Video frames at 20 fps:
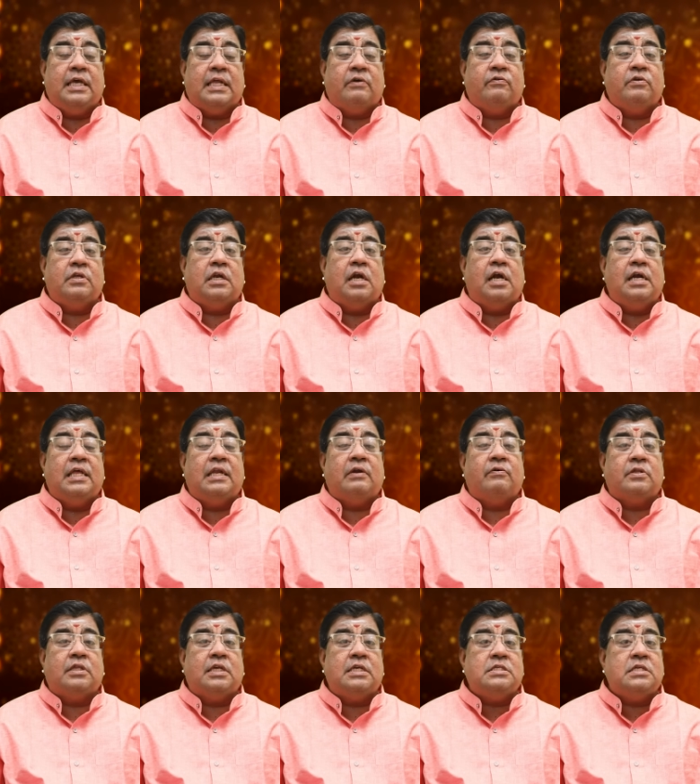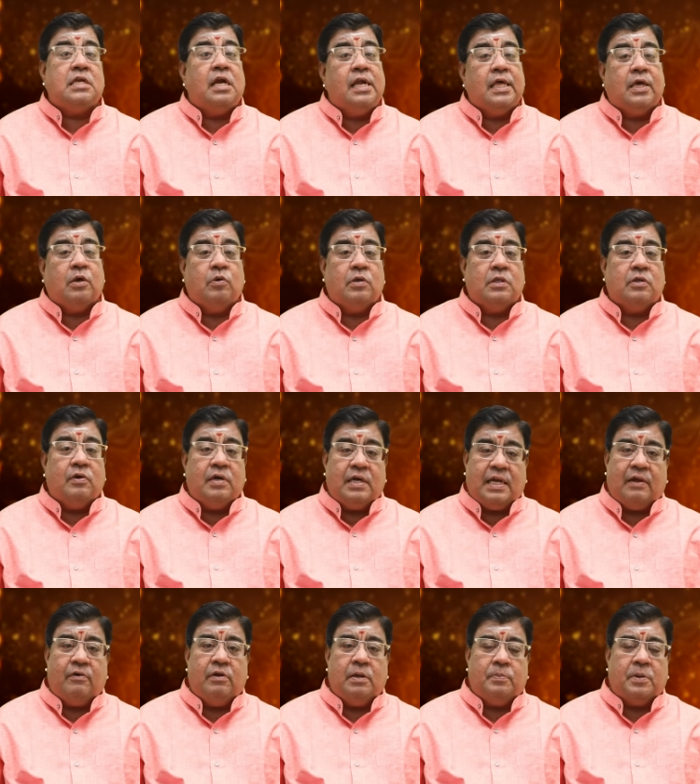இருபது நாள் இருபத்தஞ்சு நாளைக்கு ஒரு தடவை
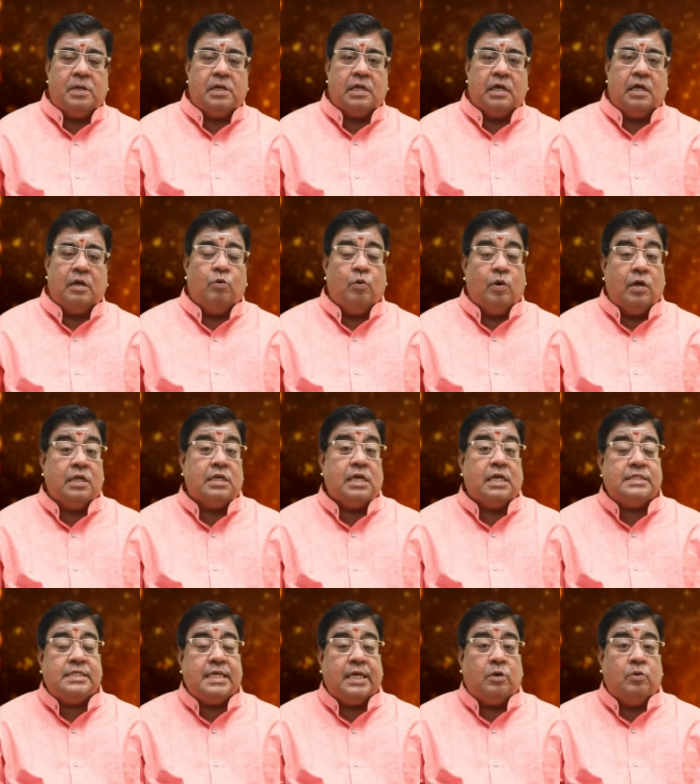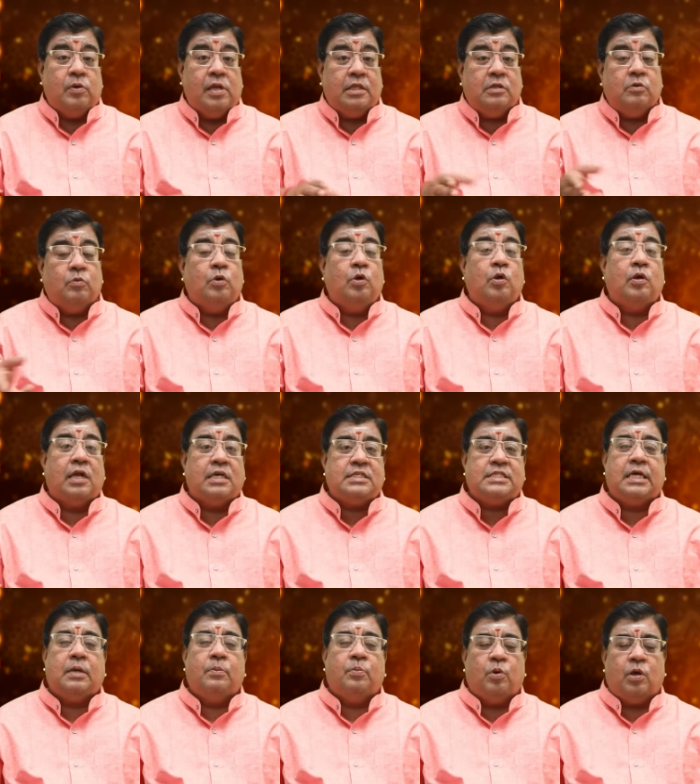டிராவல் பண்ணுறாரு ஒரு ராசிக்குள்ளேருந்து இன்னொரு
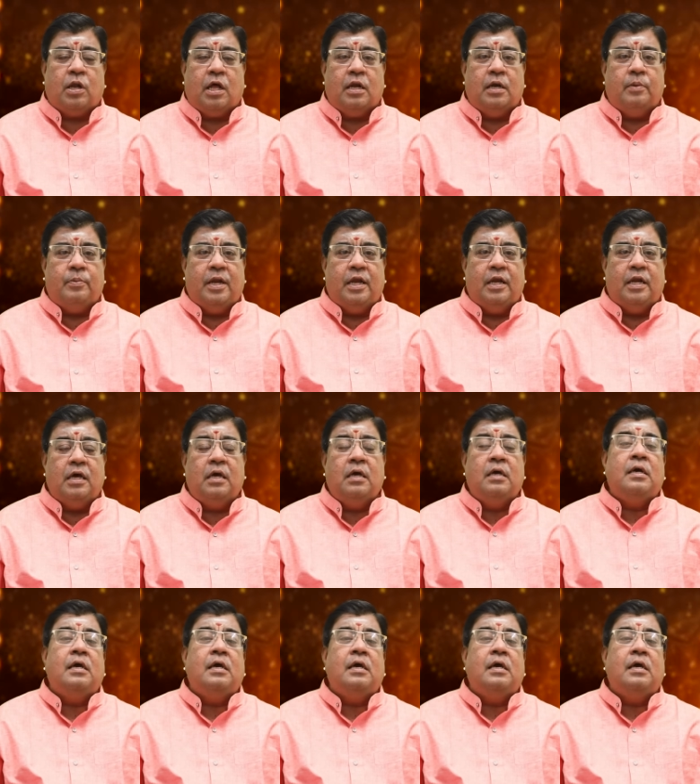ராசிக்கு போகிறாரு அப்படின்னு